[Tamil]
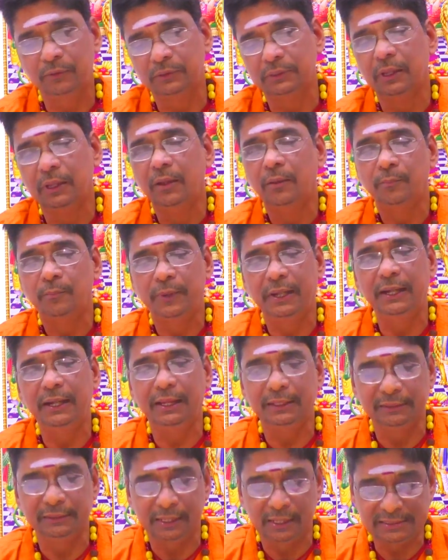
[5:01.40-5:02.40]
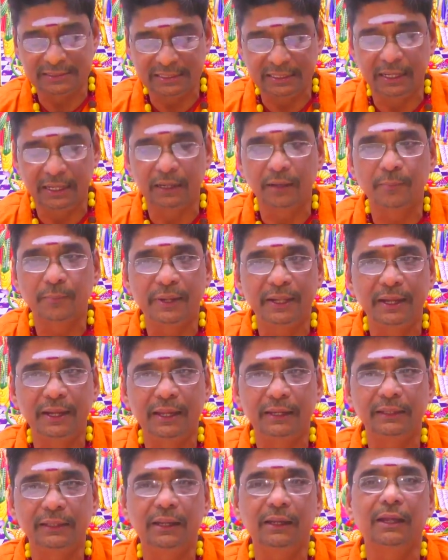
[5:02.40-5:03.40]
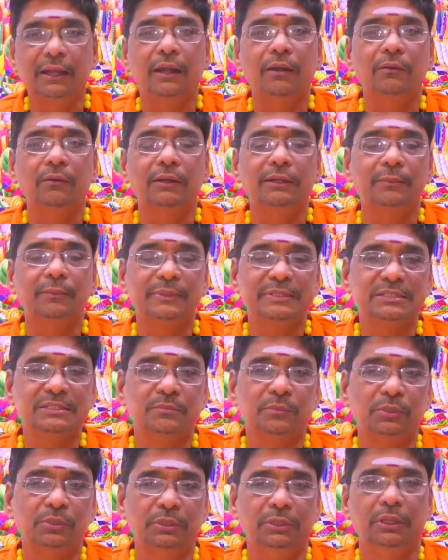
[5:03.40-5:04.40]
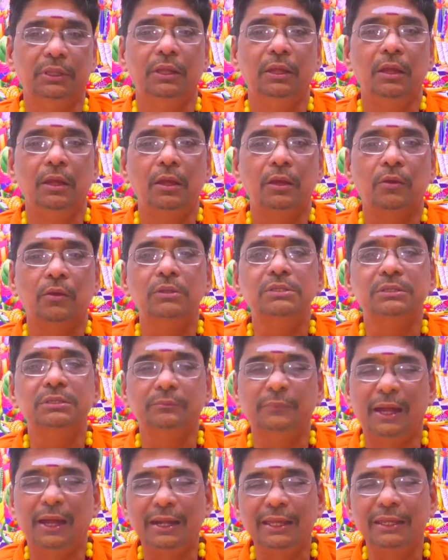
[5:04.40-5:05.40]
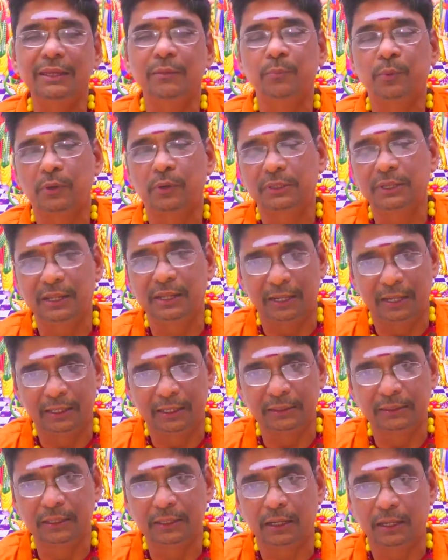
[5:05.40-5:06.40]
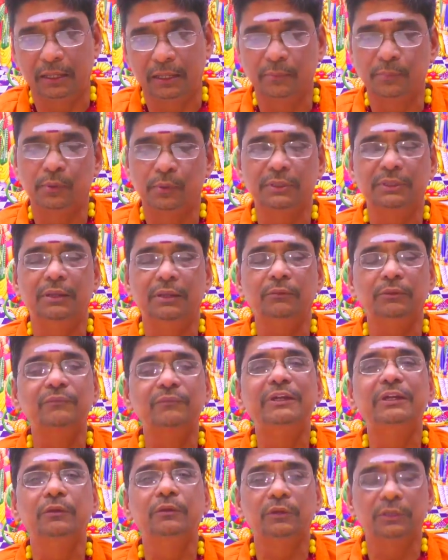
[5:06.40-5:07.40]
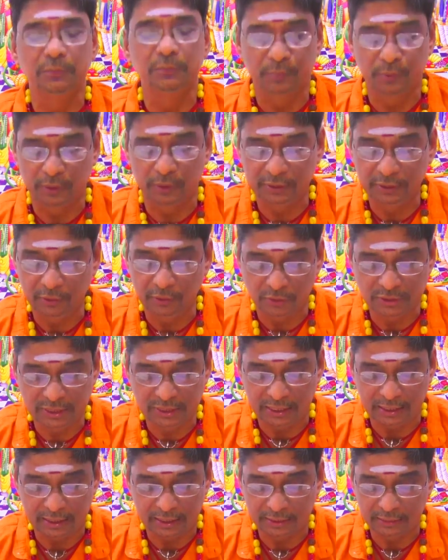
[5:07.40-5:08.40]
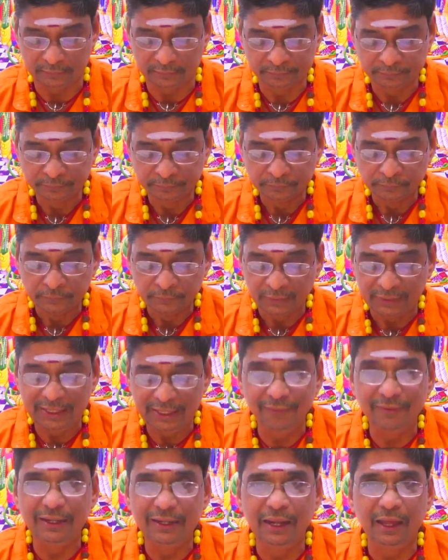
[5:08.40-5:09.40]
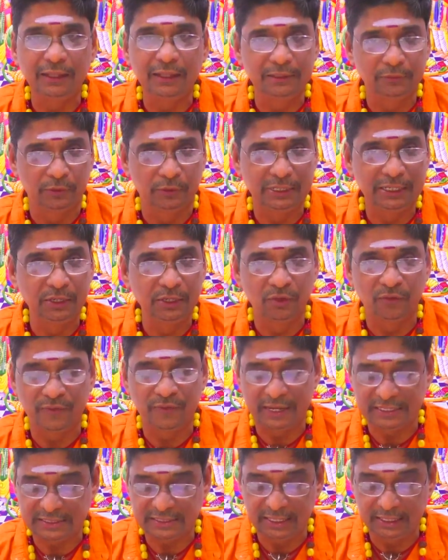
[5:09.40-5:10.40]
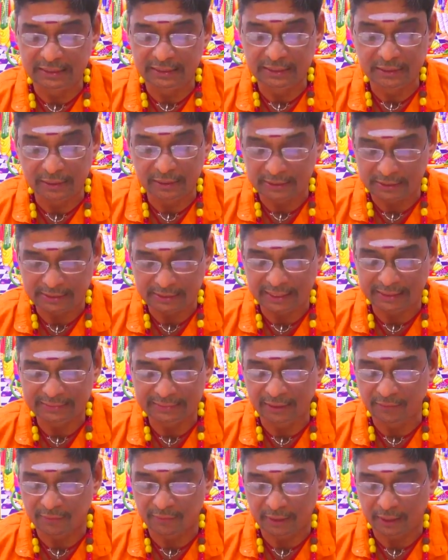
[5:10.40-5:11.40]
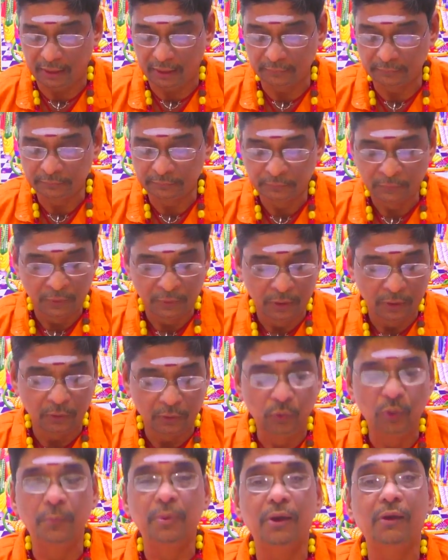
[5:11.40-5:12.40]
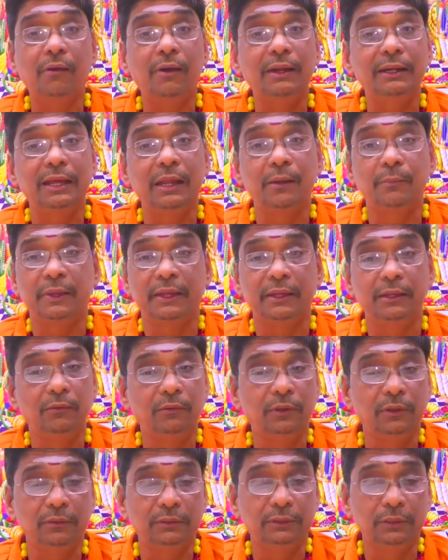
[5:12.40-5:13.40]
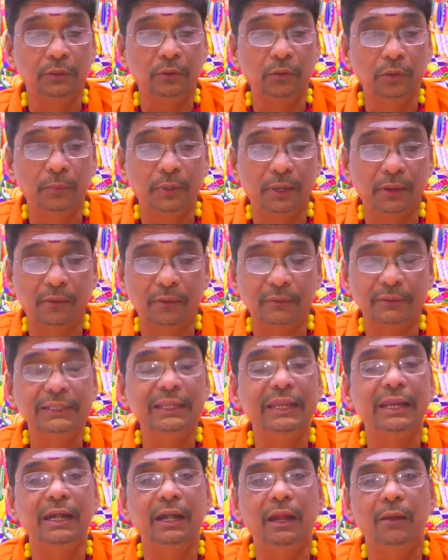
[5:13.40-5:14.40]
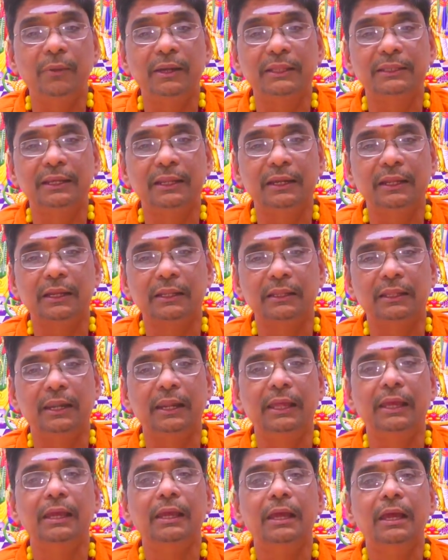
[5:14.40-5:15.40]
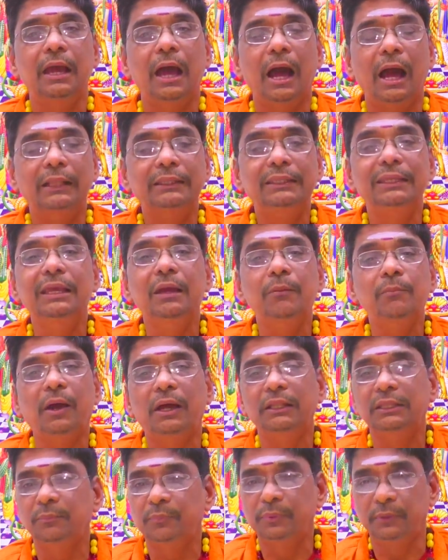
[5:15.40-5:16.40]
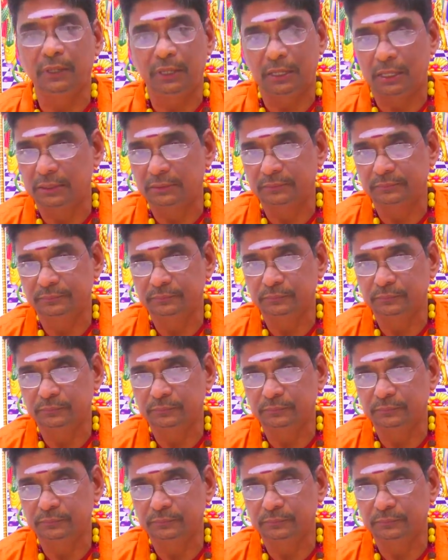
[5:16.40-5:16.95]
ஒரு பெண்ணாக இந்த ராசிக்காரங்க பெண்ணாக இருந்ததுன்னா கணவர்கிட்ட பேசும்போது கொஞ்சம் அடங்கி போகிறது நல்லது அடங்கி போகிறதுனா அவங்க விட்டு கொடுத்து போகிறது கொஞ்சம் நல்லது தேவையில்லாத ஒரு ஈகோ ஃப்ளாஷ்லாம் இந்த டயத்தில் வரலாம் குரு பகவான் கிருப்பை இவங்களுக்கு வந்து குரு பகவான் வந்து ஏழாம் இடத்துல இருக்கிறதுனால அதிக பாதிப்பு இருக்காது